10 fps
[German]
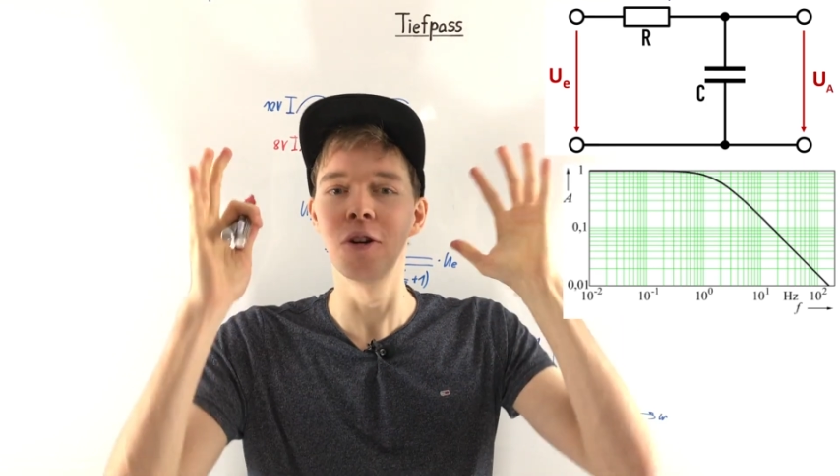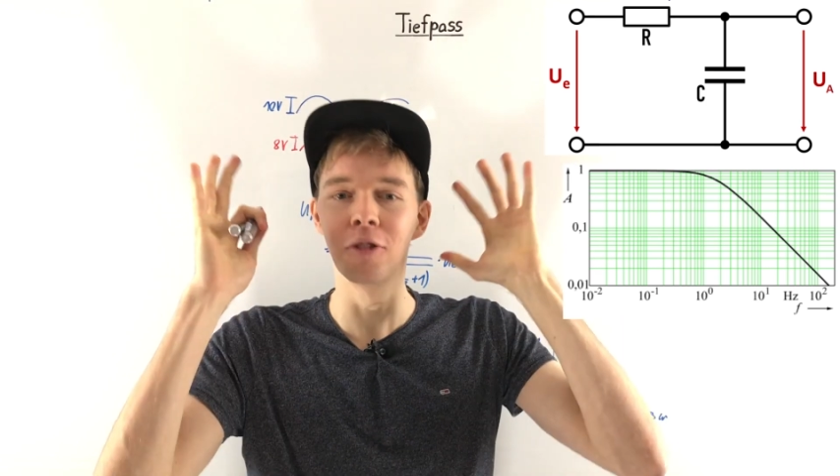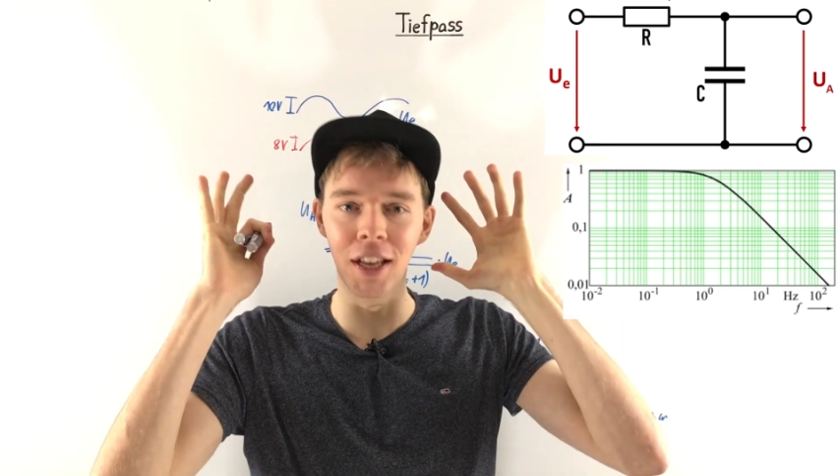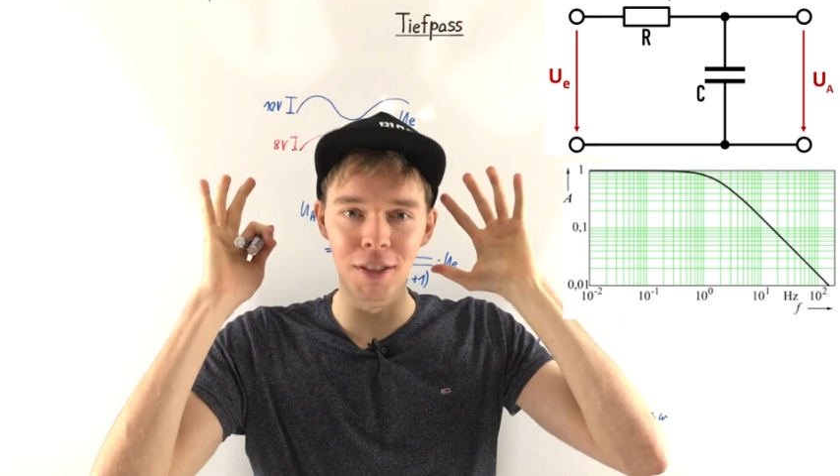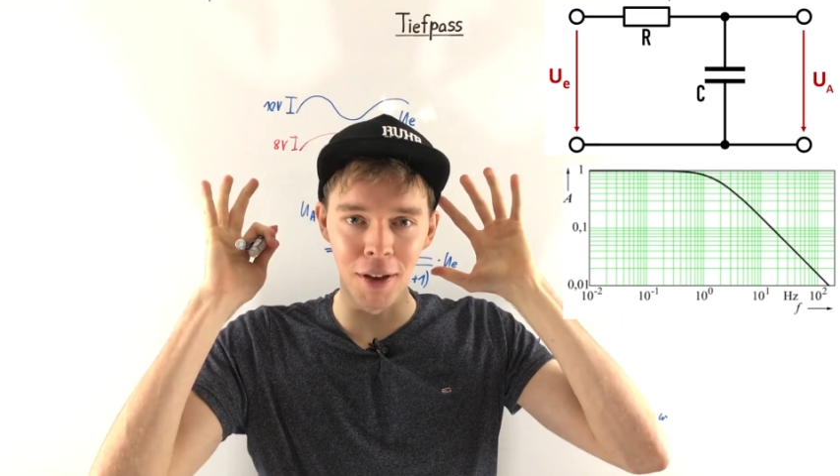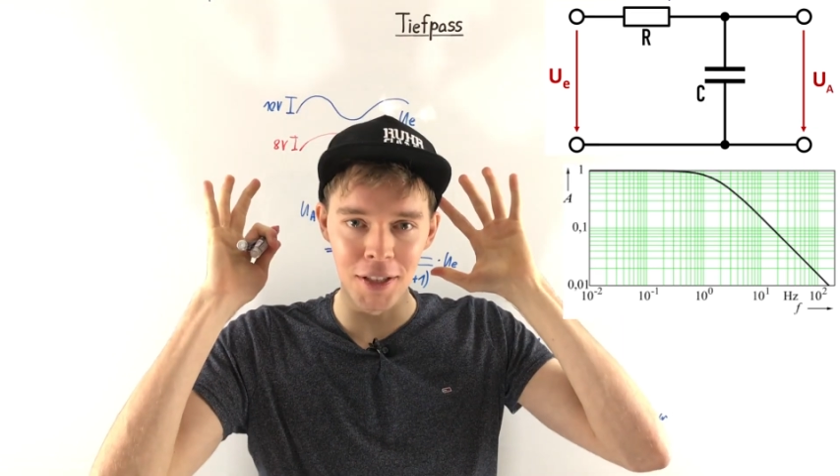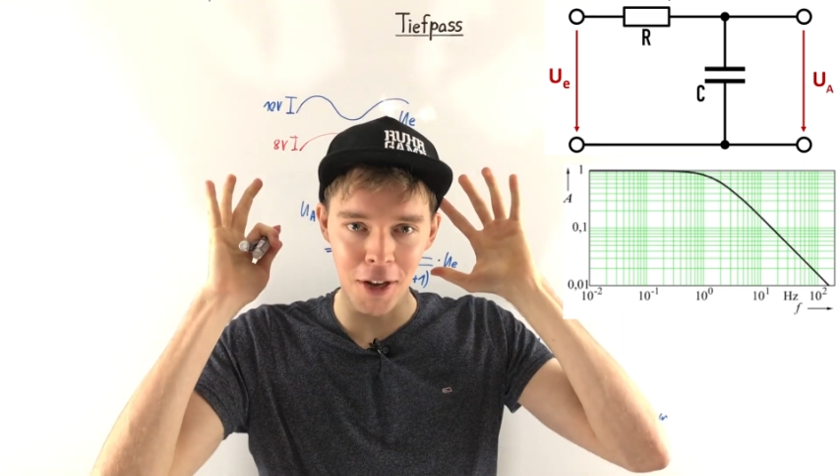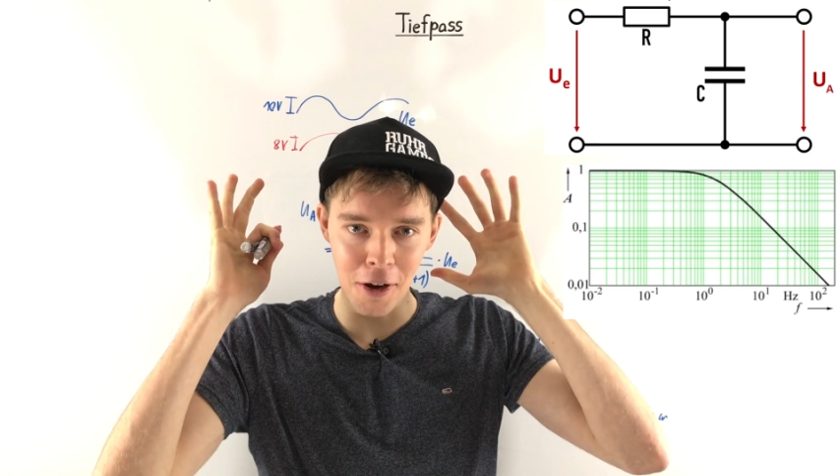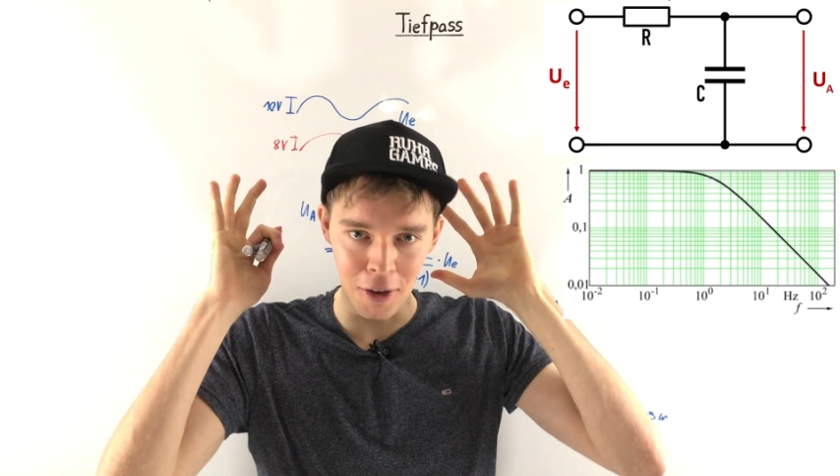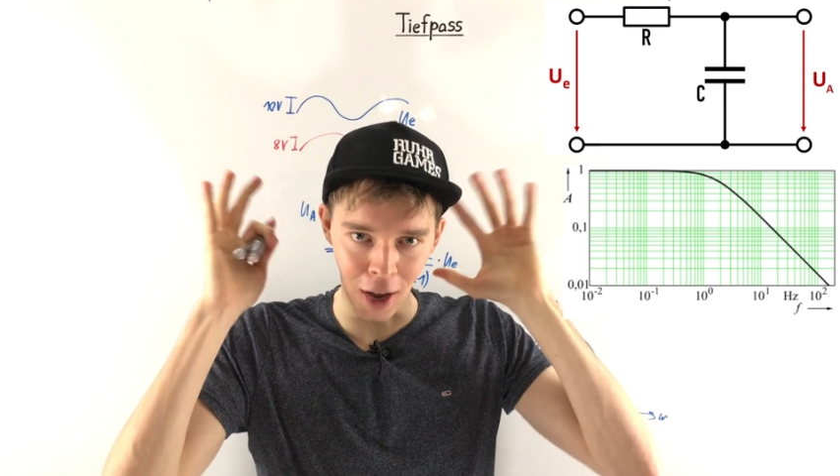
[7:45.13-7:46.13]
Und das war es
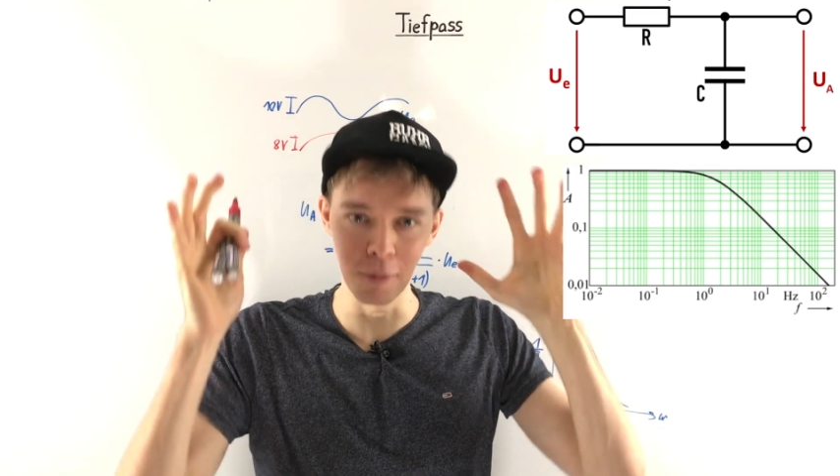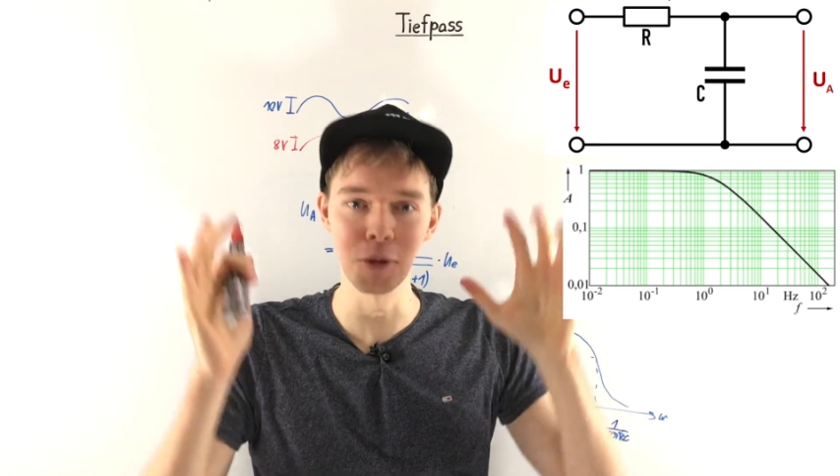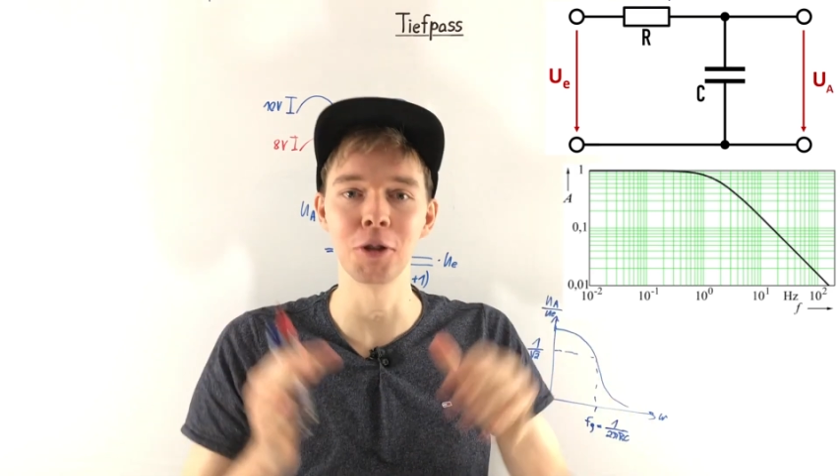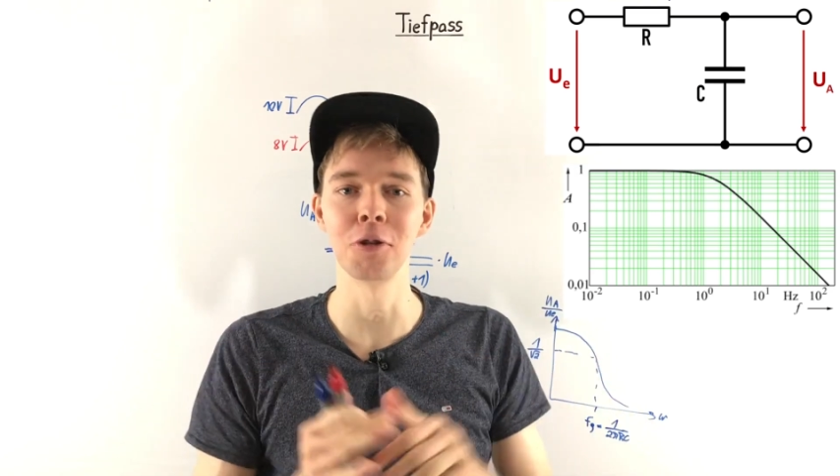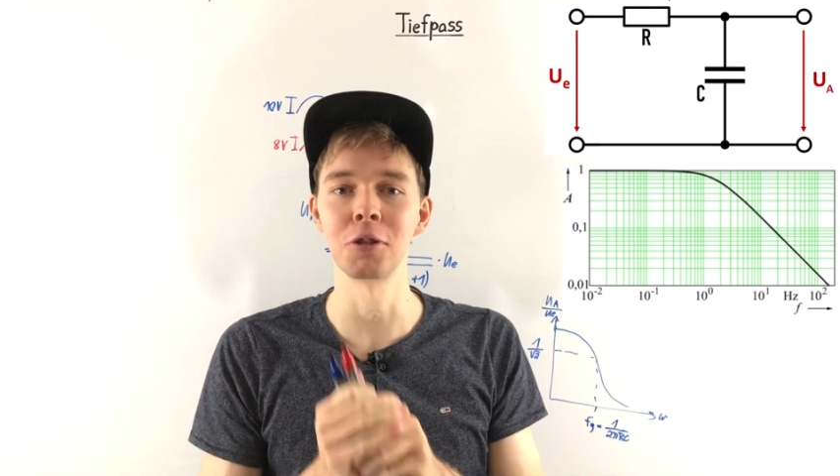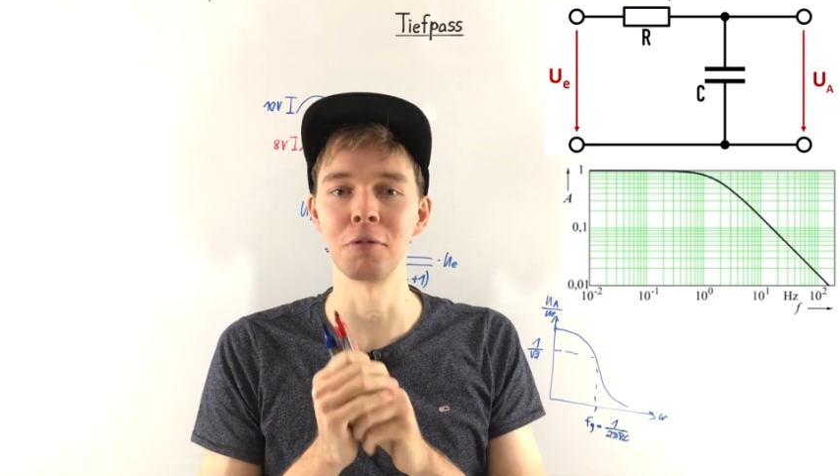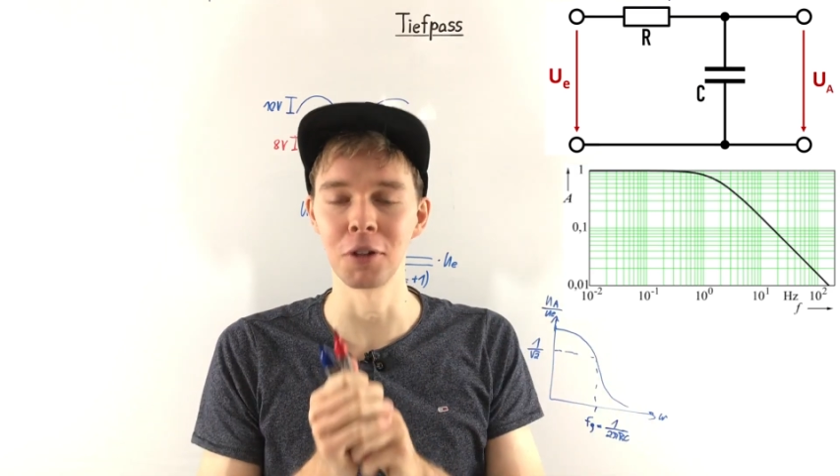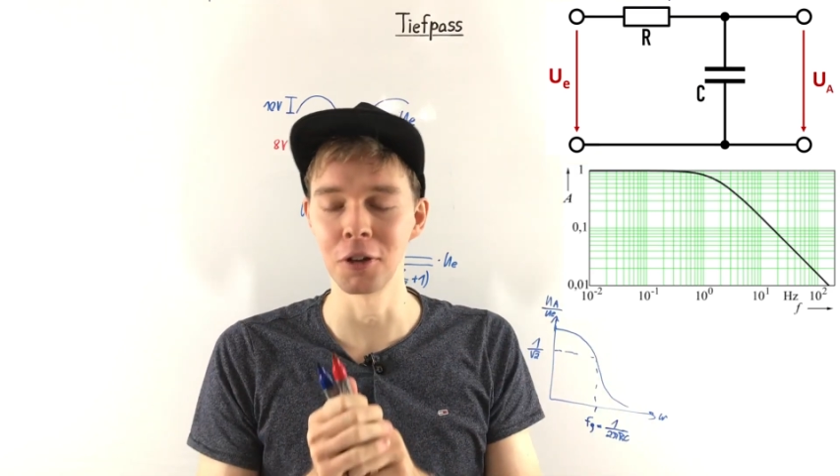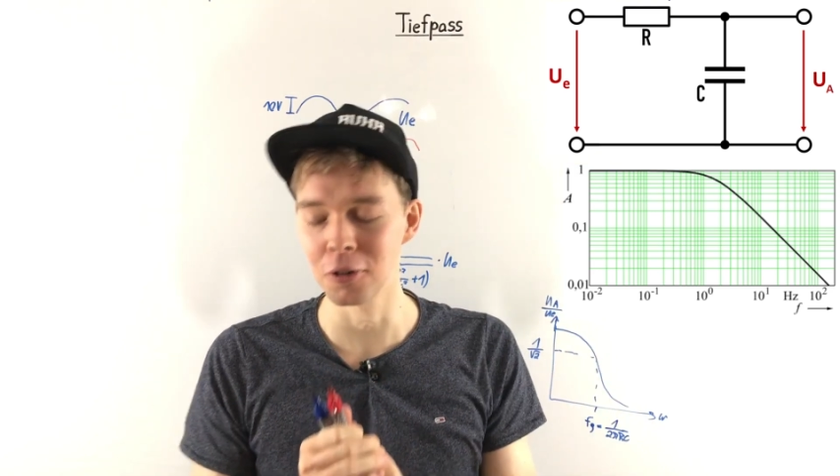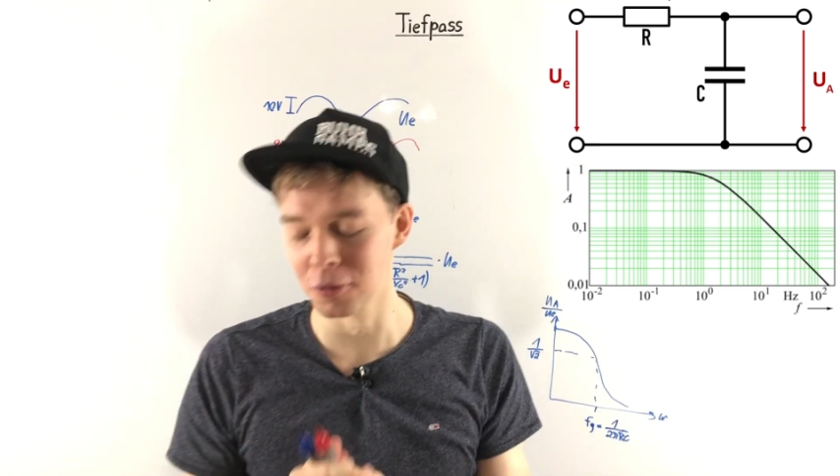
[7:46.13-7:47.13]
dann damit zu diesem Video.